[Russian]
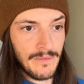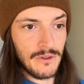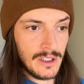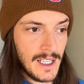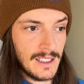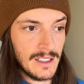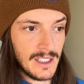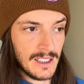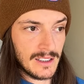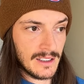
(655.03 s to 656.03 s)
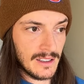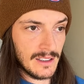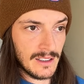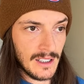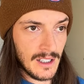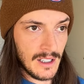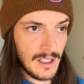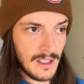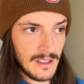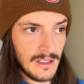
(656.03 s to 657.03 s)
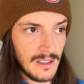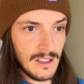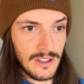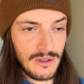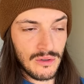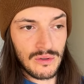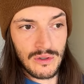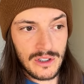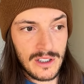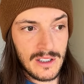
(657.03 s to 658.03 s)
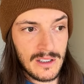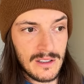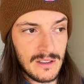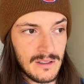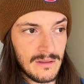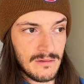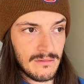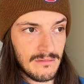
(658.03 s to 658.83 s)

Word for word: Вот я сейчас и лечу тоже э,